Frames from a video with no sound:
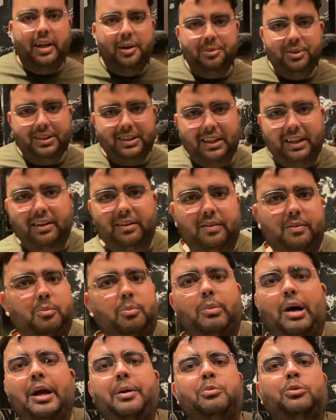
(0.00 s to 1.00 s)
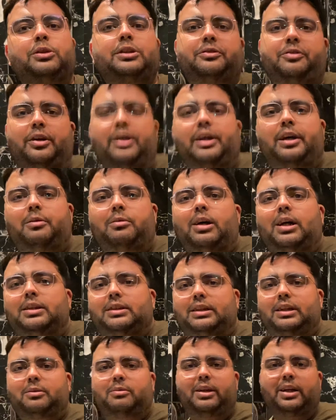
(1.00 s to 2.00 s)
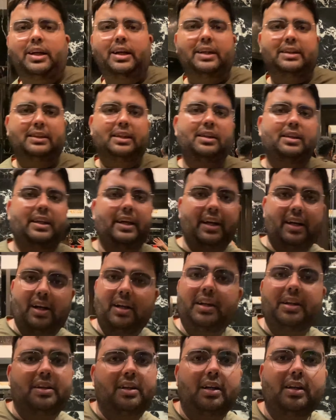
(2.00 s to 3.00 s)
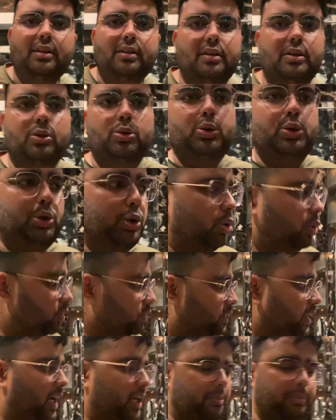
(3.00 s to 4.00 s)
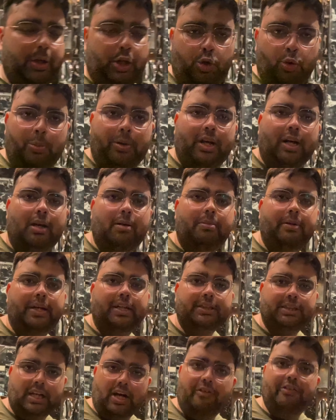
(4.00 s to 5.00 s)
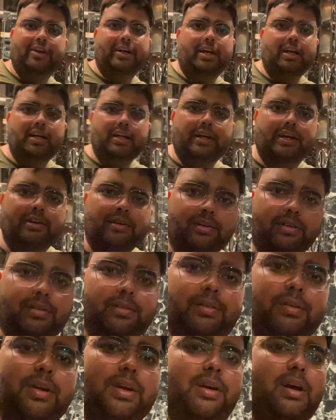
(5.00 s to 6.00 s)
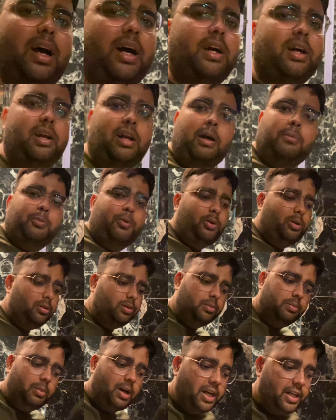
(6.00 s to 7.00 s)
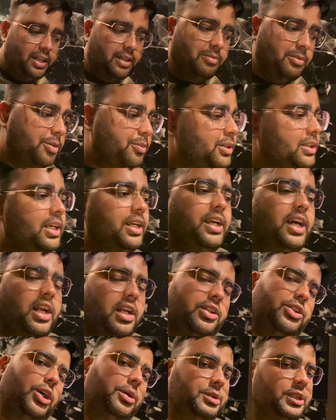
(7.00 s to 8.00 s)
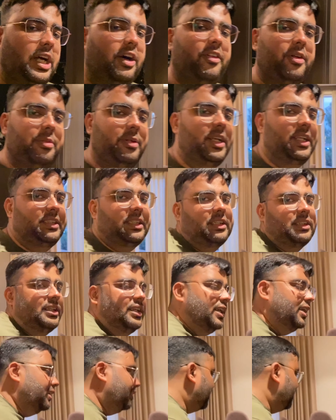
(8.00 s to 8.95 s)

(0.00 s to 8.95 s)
अमेजिंग भाई मुझे खंडेर में आज तक मैंने ऐसा देखा नहीं था कुछ हो साथ में क्यूबिकल भी है शावर के लिए अगर आपको बाट में मज़ा नहीं आ रहा तो आप शावर भी ले सकते हैं